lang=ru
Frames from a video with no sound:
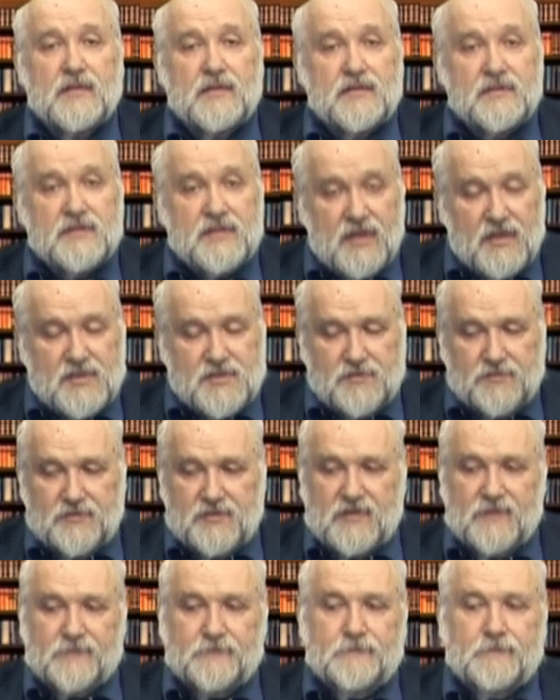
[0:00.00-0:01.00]

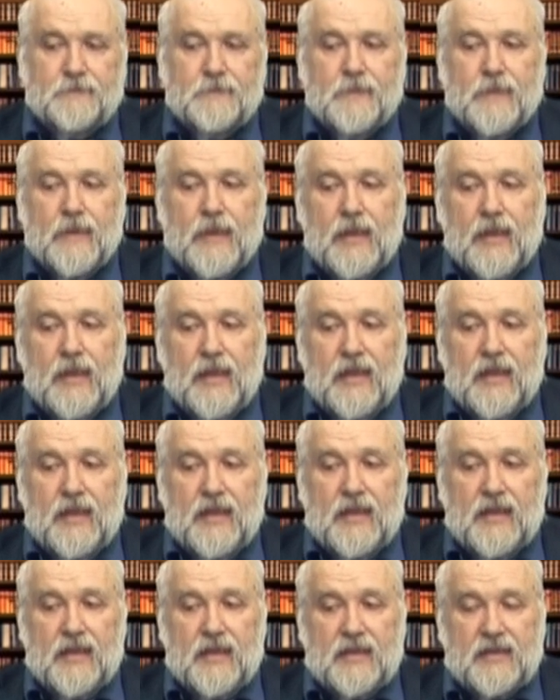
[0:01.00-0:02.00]
Здравствуйте.
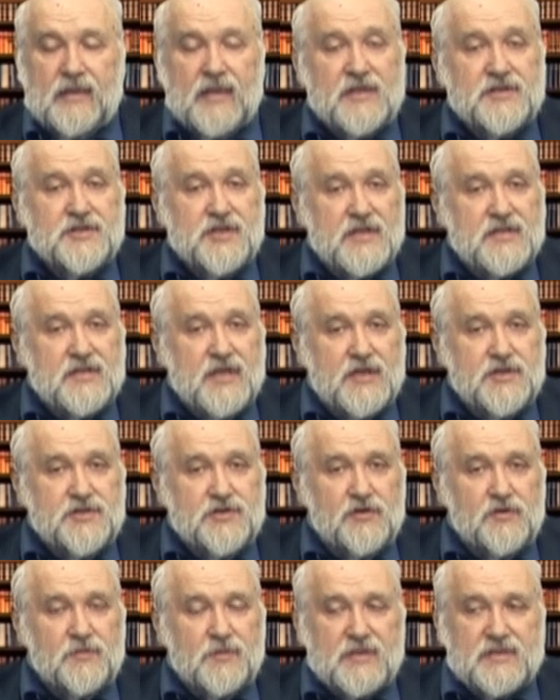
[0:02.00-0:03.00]
Я сейчас
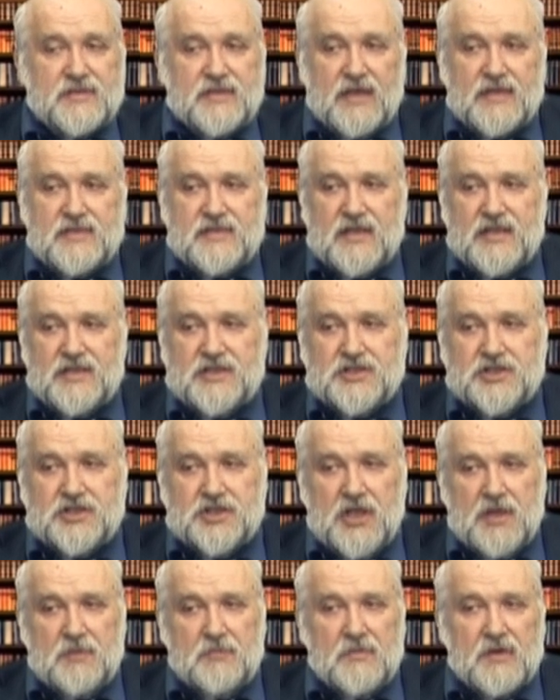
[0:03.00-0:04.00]
хочу вам рассказать,
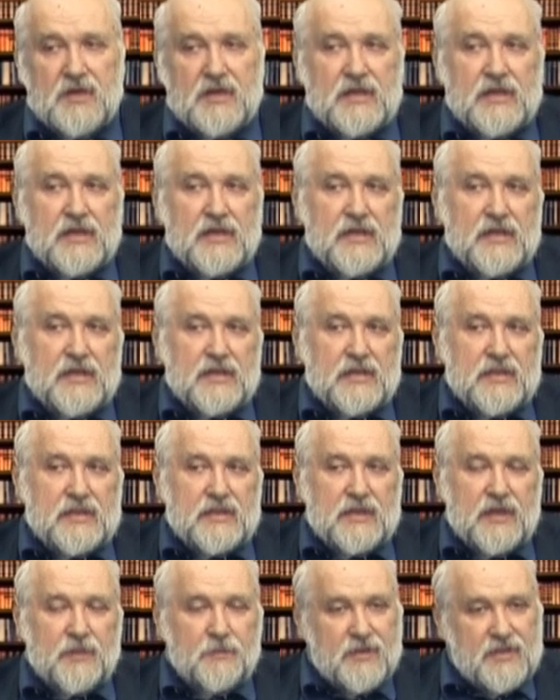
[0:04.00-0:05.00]
чем
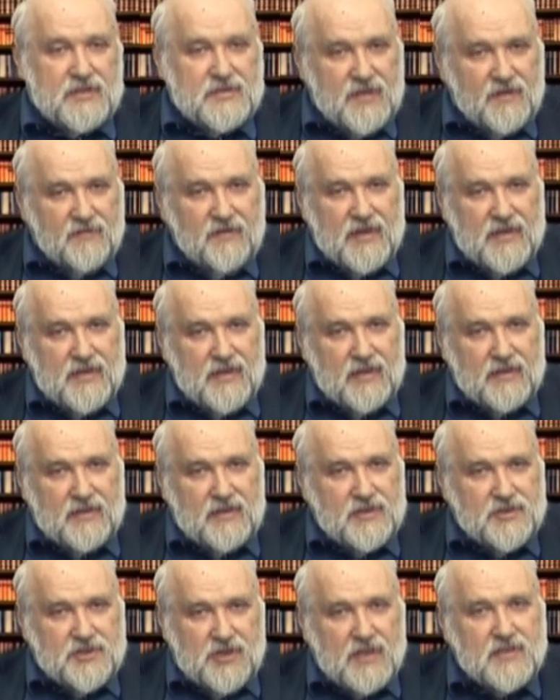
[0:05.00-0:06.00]
а, образование
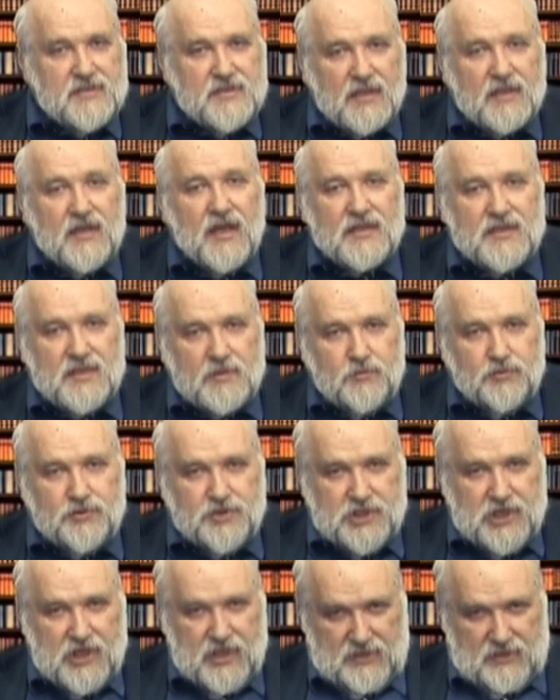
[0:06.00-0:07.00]
отличается от
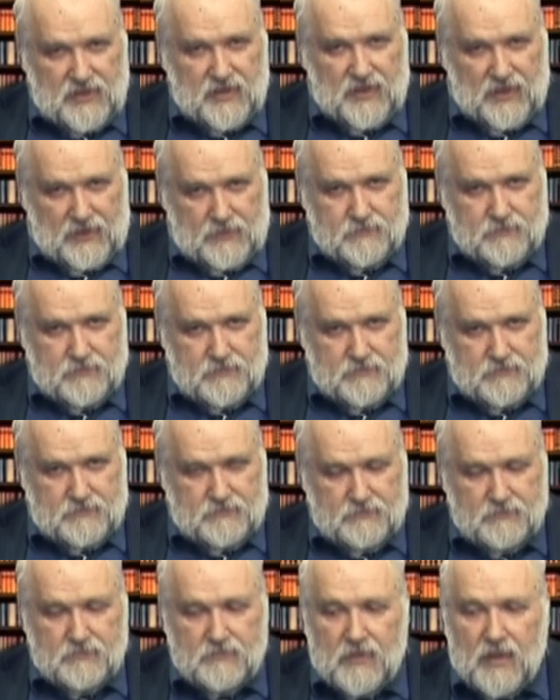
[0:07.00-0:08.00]
обучения.
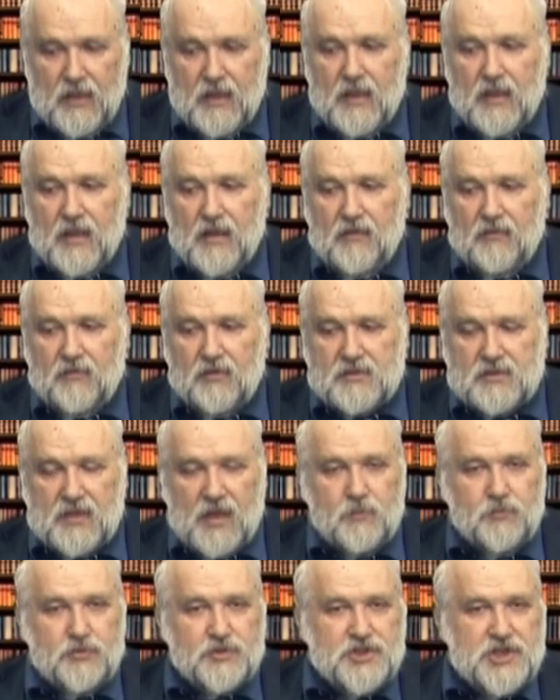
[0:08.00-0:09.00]
Вот
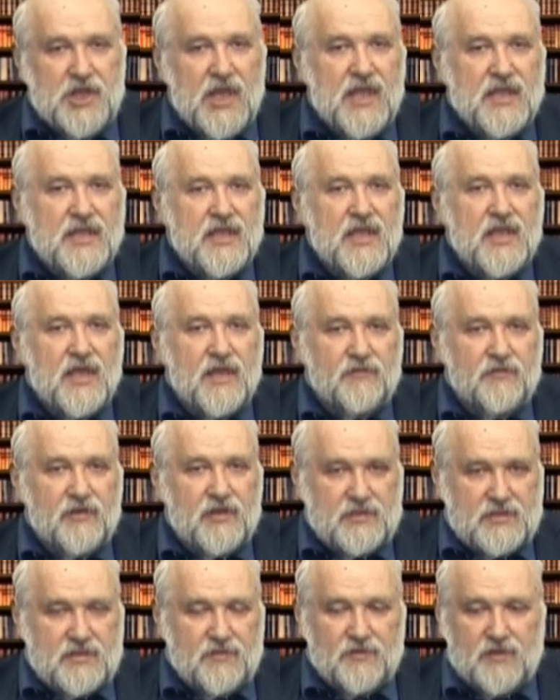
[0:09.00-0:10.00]
обучение,
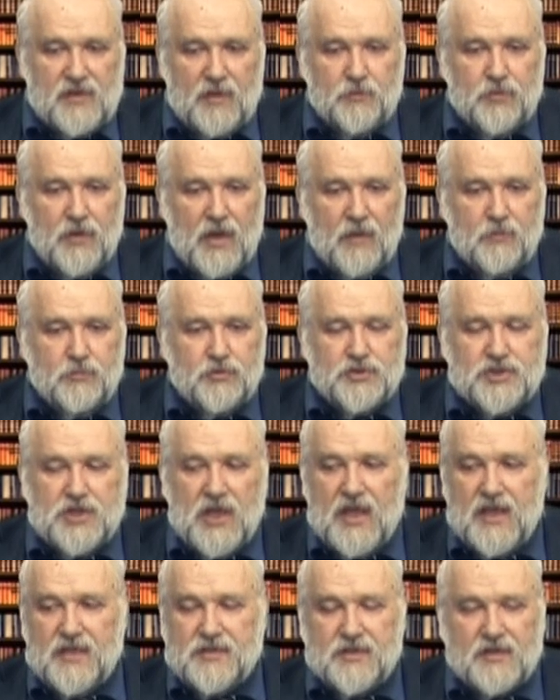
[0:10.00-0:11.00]
вы, если вы
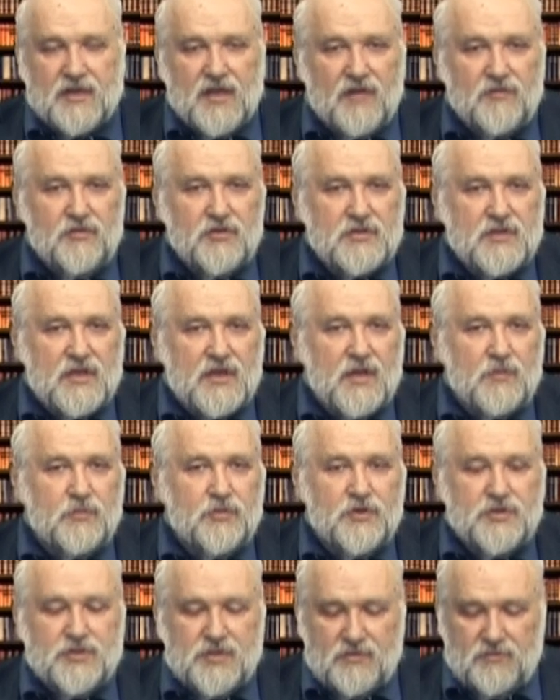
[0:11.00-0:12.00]
обучаете кого-то
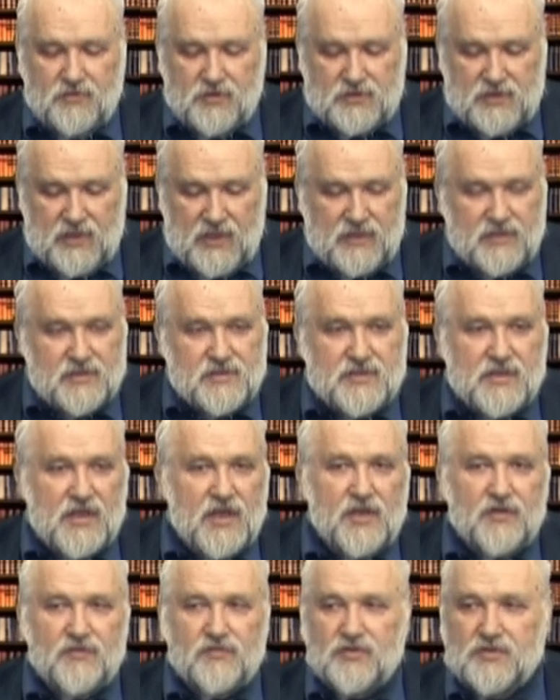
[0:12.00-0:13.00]
работе, вот, я не
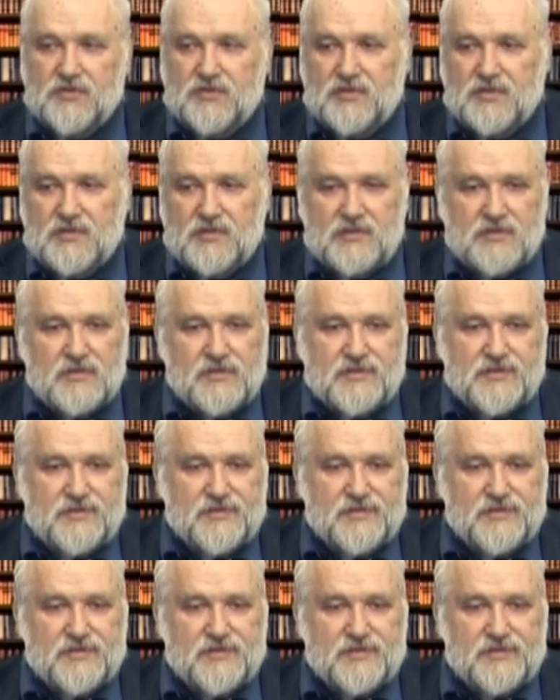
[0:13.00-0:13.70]
знаю, вот, э,